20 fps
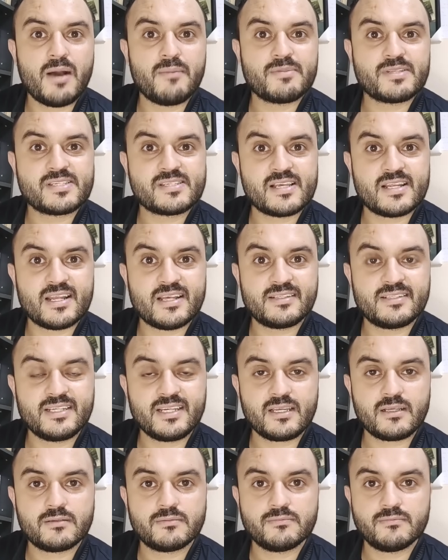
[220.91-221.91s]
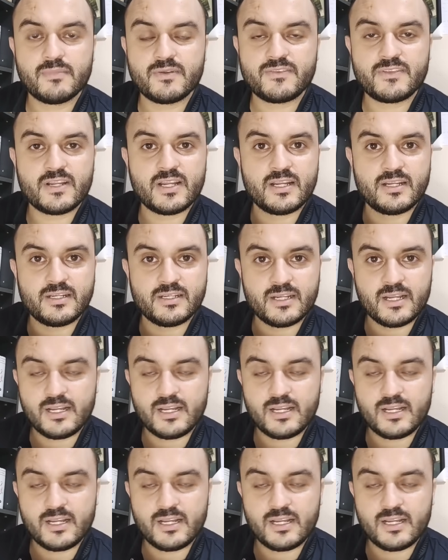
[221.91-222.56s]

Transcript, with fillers: من الصناديق مثلا